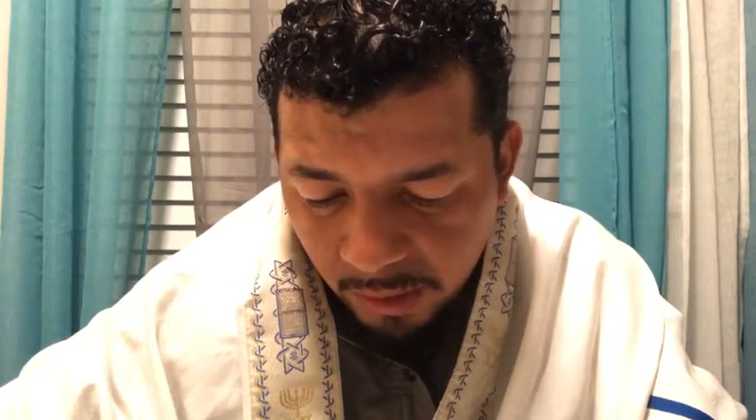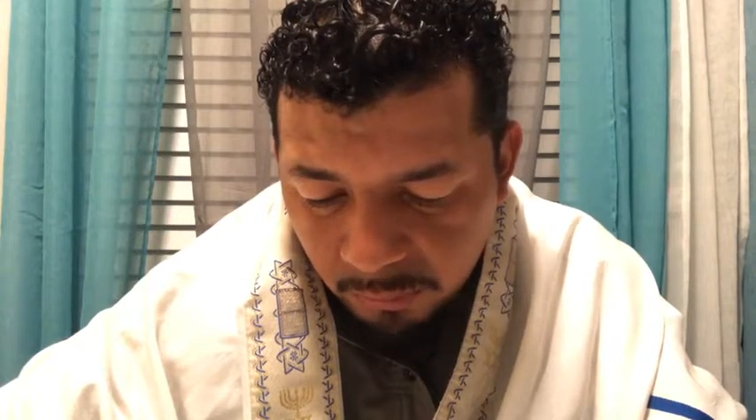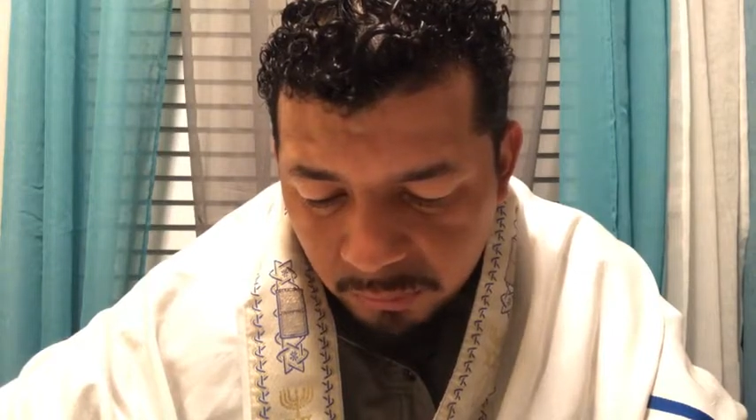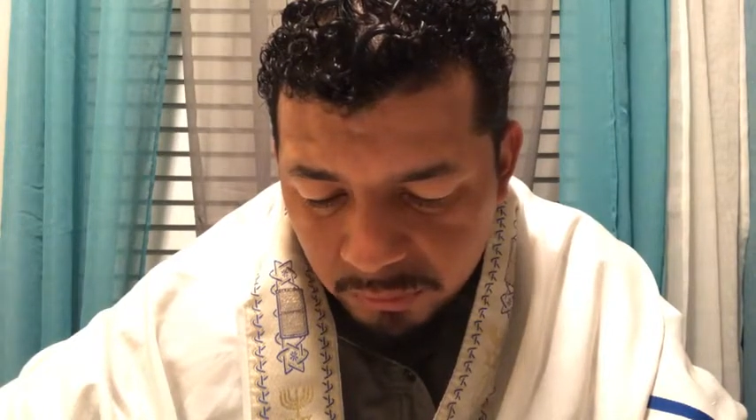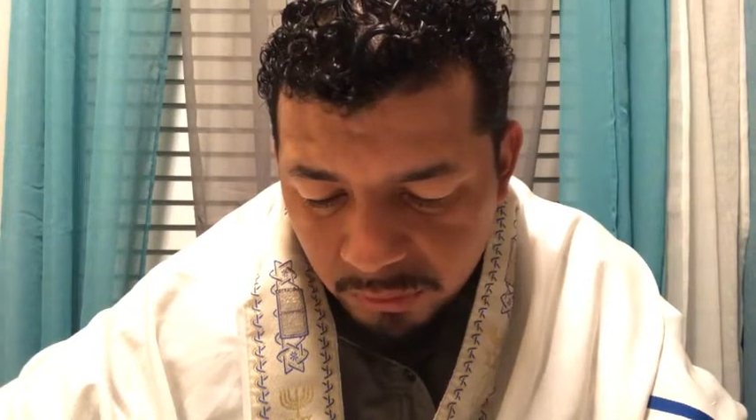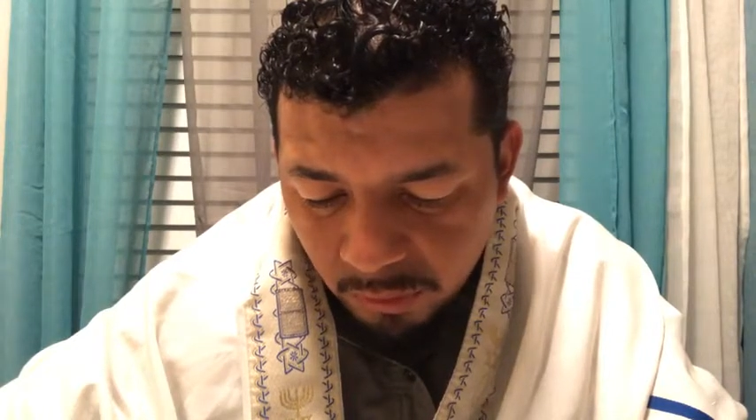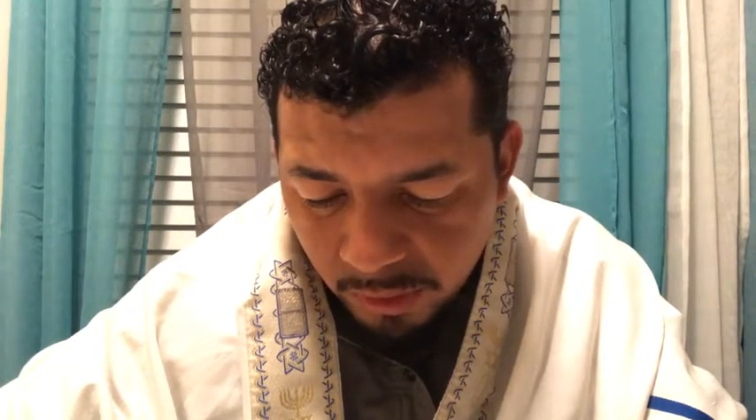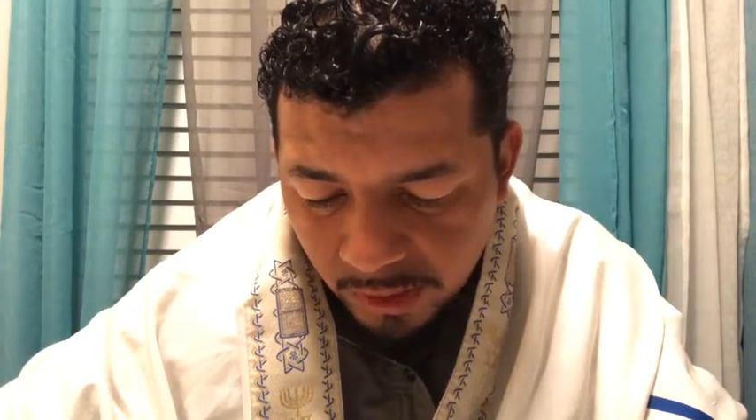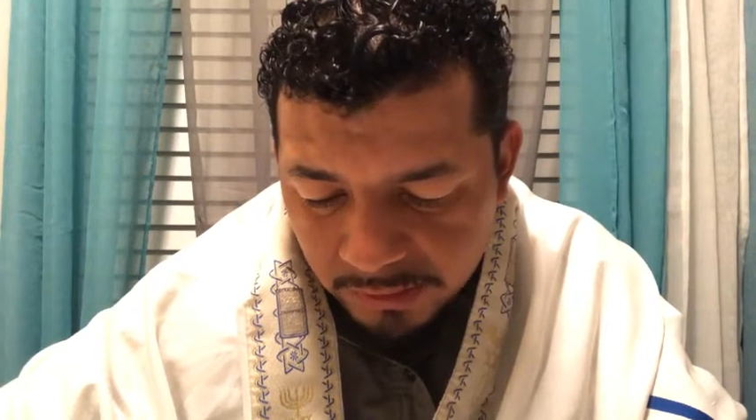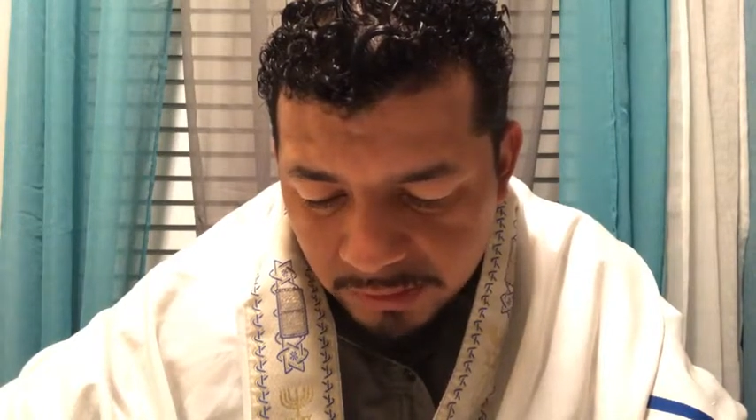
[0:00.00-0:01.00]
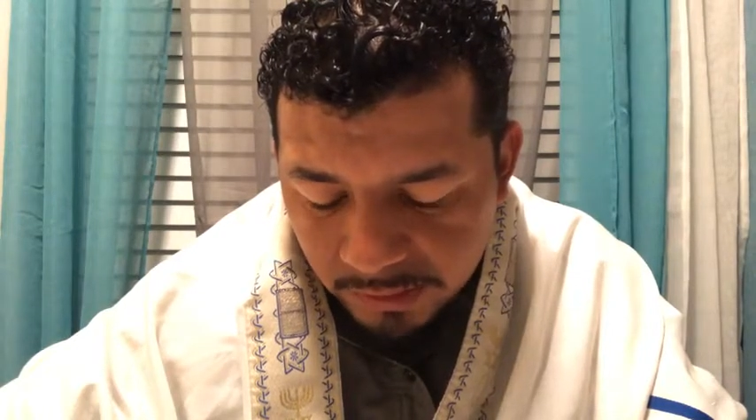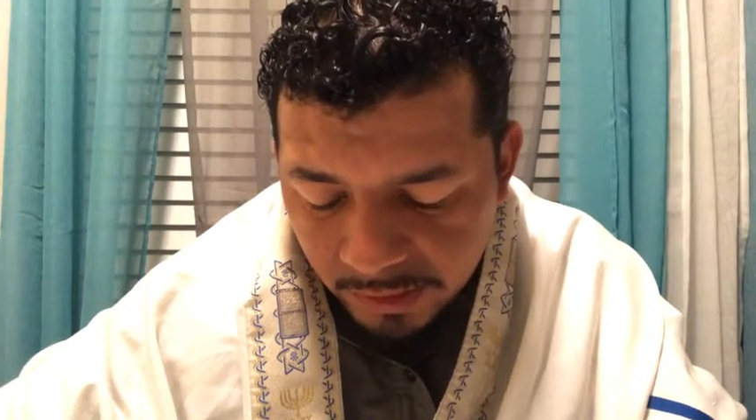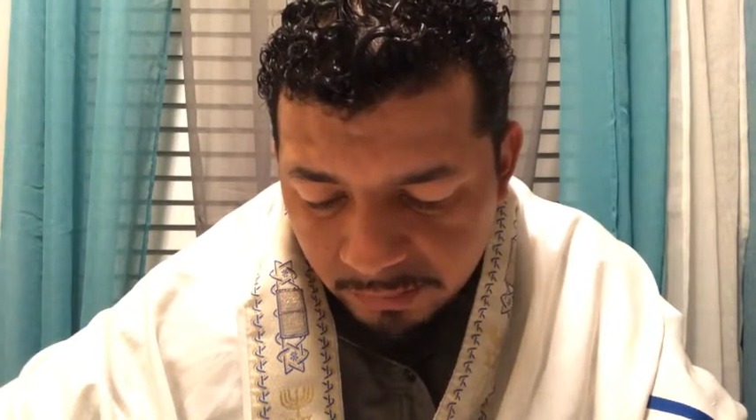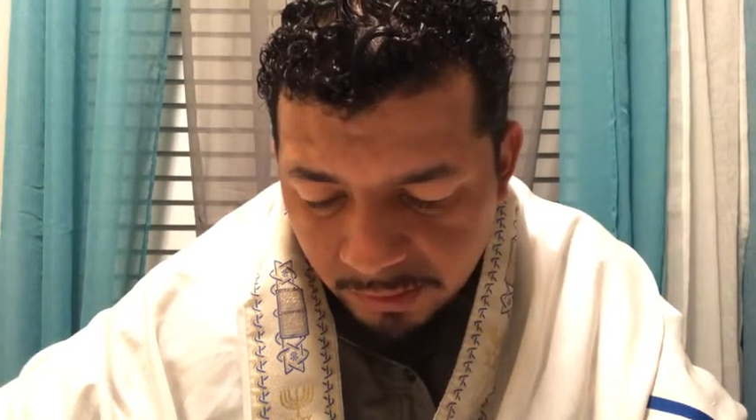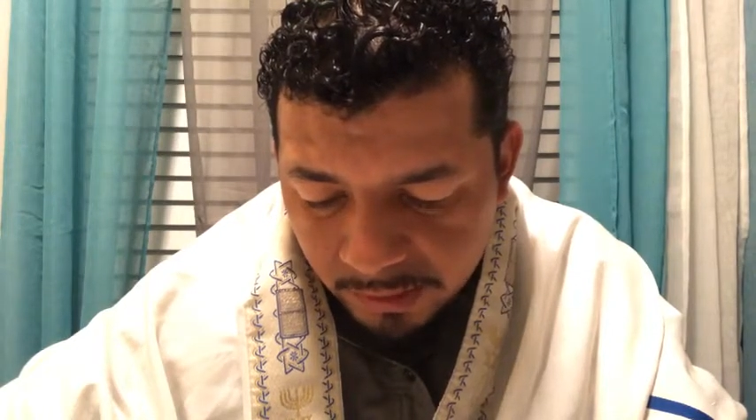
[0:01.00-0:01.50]
luz con las
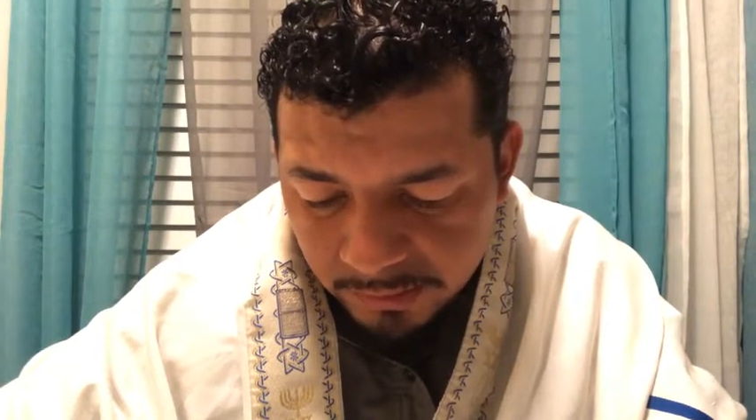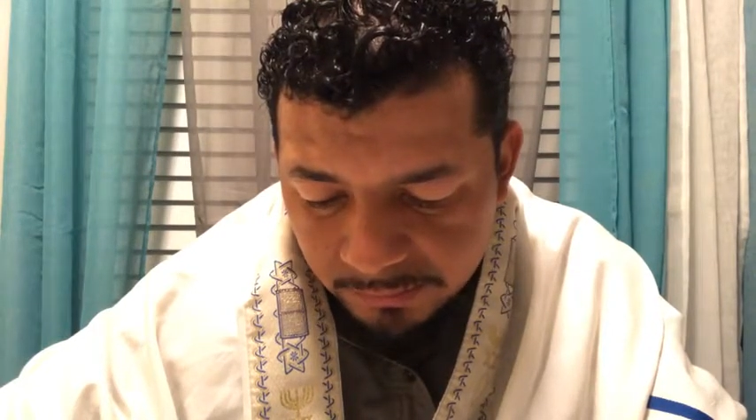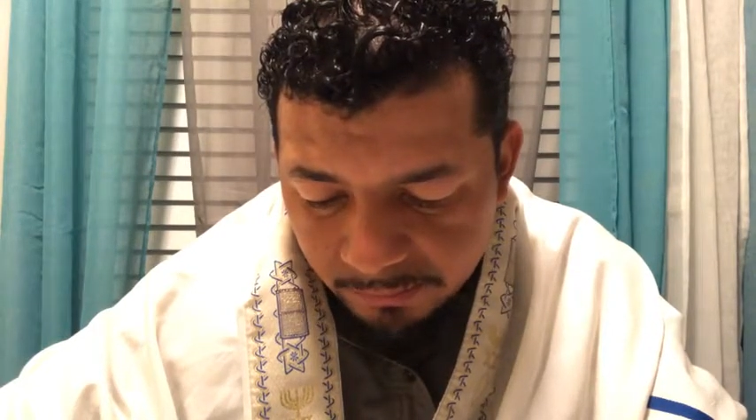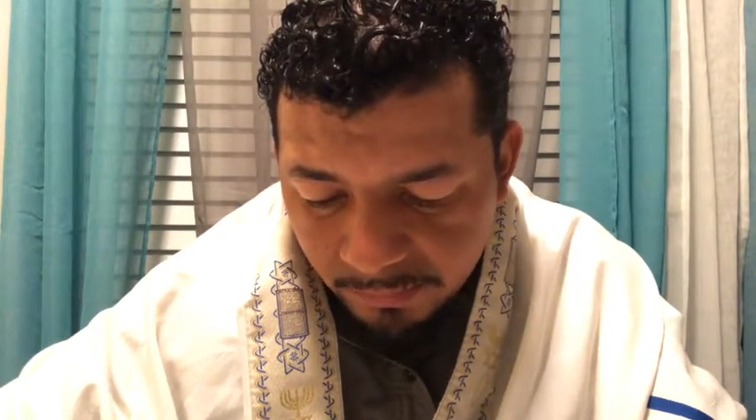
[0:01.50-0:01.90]
tinieblas